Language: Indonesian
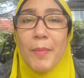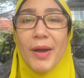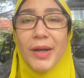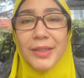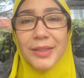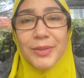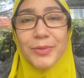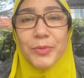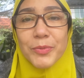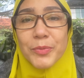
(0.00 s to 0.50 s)

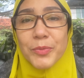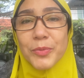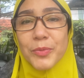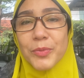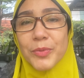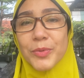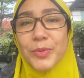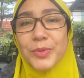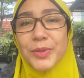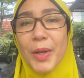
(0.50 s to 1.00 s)
banget
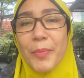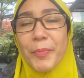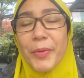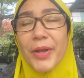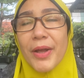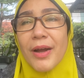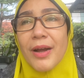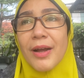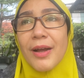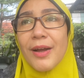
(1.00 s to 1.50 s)

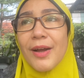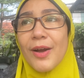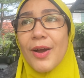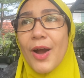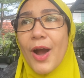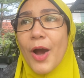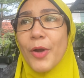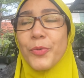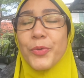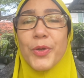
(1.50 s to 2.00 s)
sampai yang
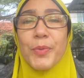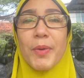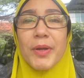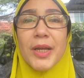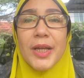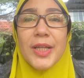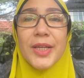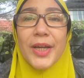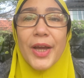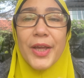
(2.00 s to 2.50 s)
aduh
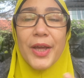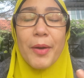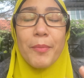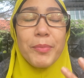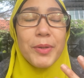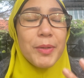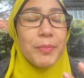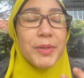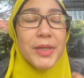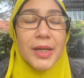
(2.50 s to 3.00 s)
gimana nih kayak
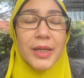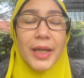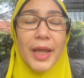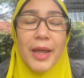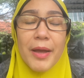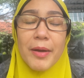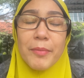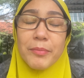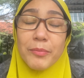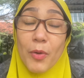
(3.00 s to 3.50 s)
bener-bener
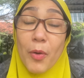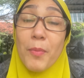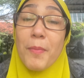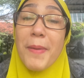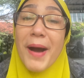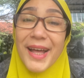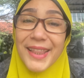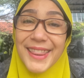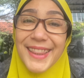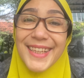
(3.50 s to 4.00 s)
kayak mau
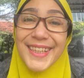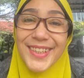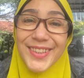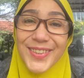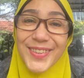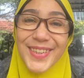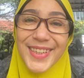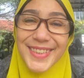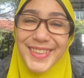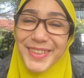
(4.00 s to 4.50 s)
mati
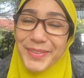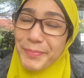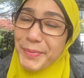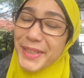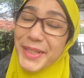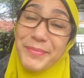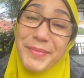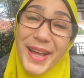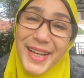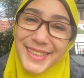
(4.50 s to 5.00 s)
gitu lah
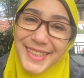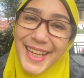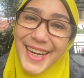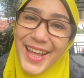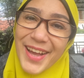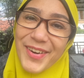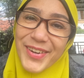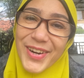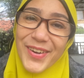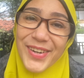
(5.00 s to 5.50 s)
seperti
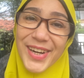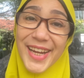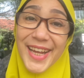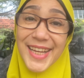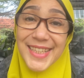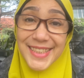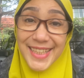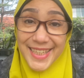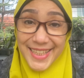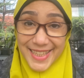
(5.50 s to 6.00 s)
biasalah
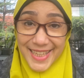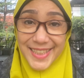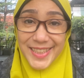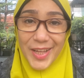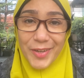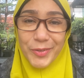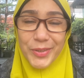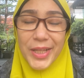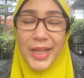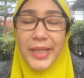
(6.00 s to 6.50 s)
orang-orang anxiety
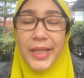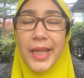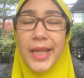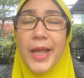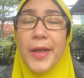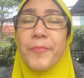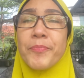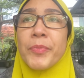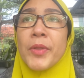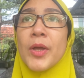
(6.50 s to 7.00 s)

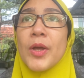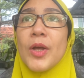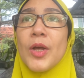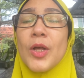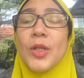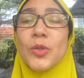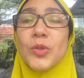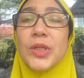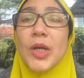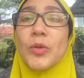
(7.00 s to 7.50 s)
ketakutannya ya
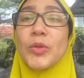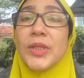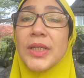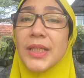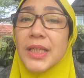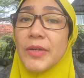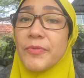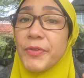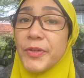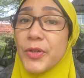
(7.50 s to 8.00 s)
terus aku
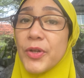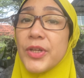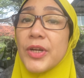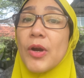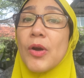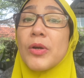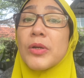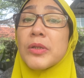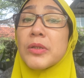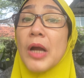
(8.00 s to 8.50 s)
dengerin videonya
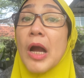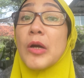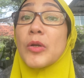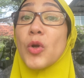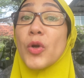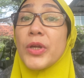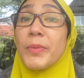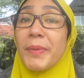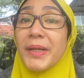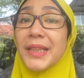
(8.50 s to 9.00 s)
Kang
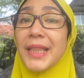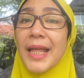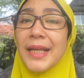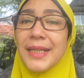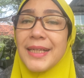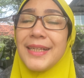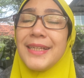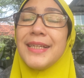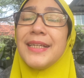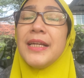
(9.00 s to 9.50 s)
Rohimat
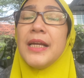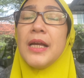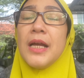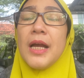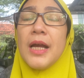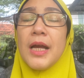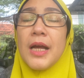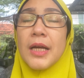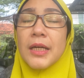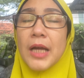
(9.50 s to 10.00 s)
lagi
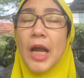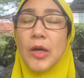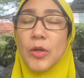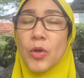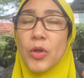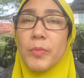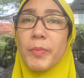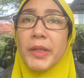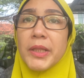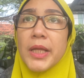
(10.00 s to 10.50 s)
Kang
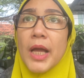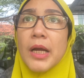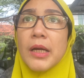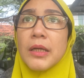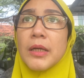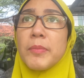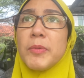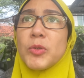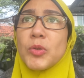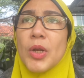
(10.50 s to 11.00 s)
Rohimat
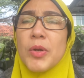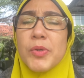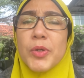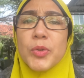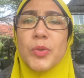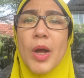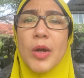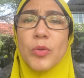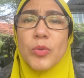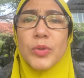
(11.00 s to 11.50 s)
yang kebetulan
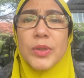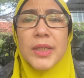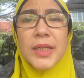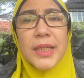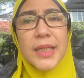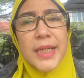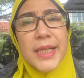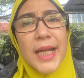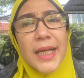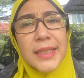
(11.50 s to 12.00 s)
waktu itu aku
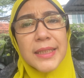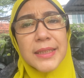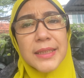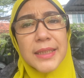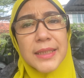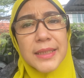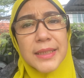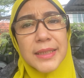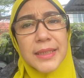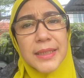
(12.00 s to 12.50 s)
dengerin yang
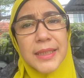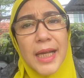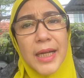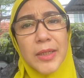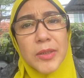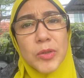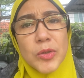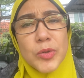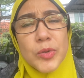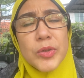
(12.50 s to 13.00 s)

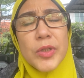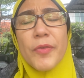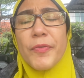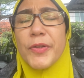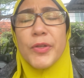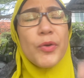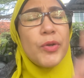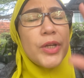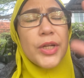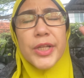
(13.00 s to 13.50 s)
yang dia
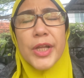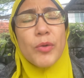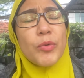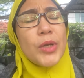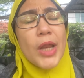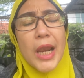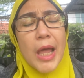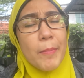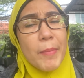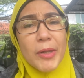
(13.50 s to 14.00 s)
videonya dia
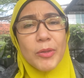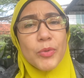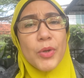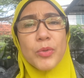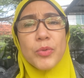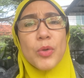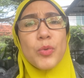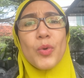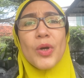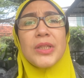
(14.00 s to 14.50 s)
udah lama tuh
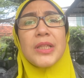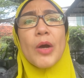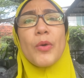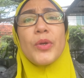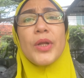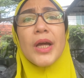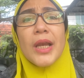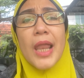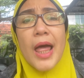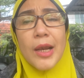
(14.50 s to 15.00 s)
yang udah dua
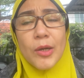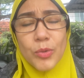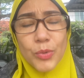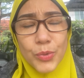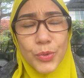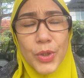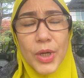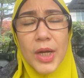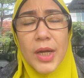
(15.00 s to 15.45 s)
tahun yang lalu